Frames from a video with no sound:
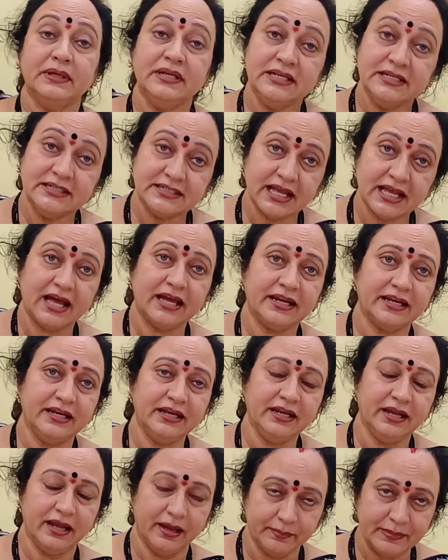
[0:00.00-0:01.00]
ఈసారి
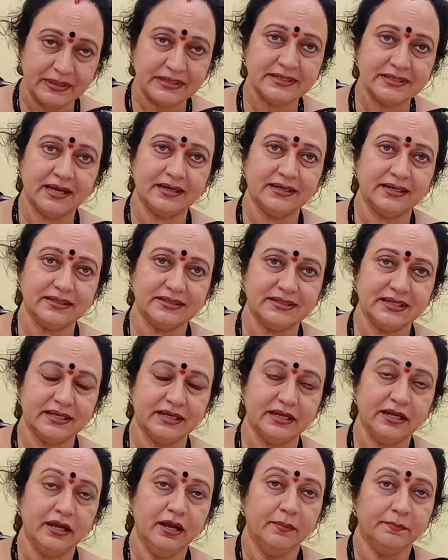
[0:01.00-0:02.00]
అమెజాన్ నుంచి
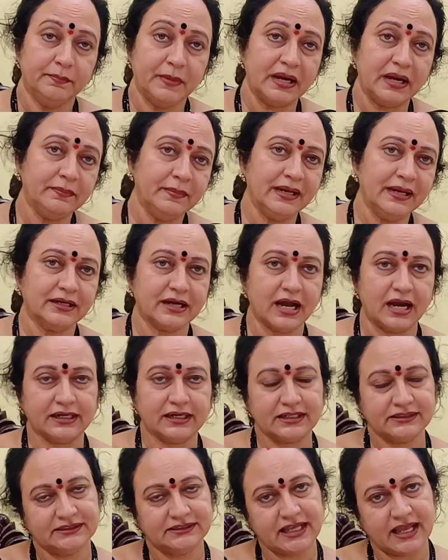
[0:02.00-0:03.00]
మల్మల్
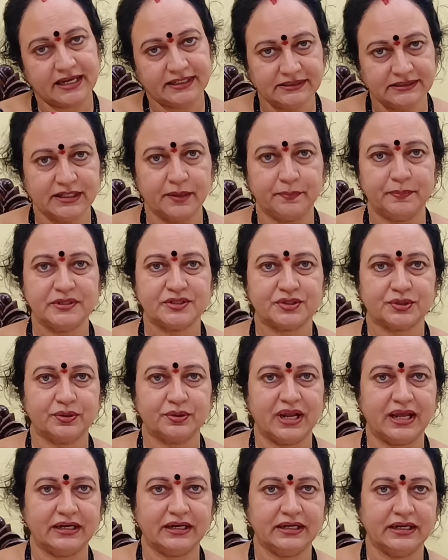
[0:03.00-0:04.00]
కాటన్ శారీస్
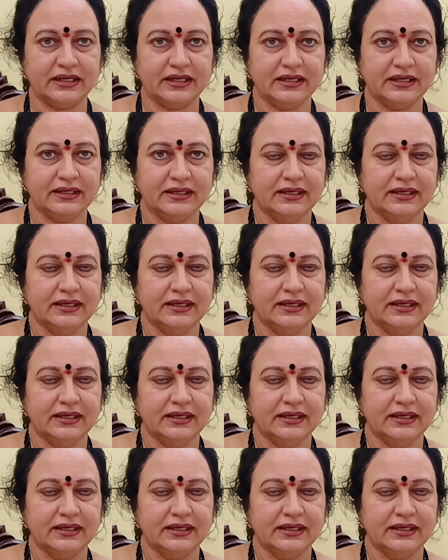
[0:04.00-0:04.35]
తెప్పించుకున్నానండి